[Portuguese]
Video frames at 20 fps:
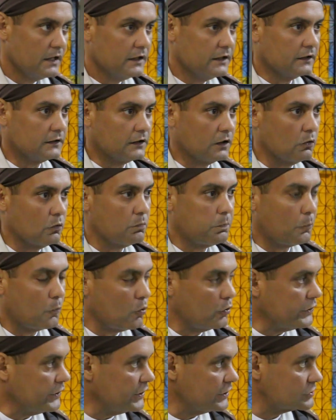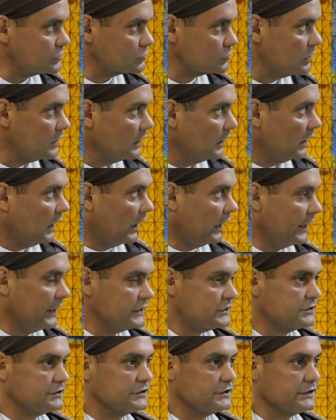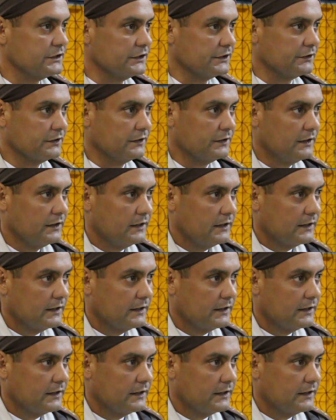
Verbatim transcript: Então, com isso, a gente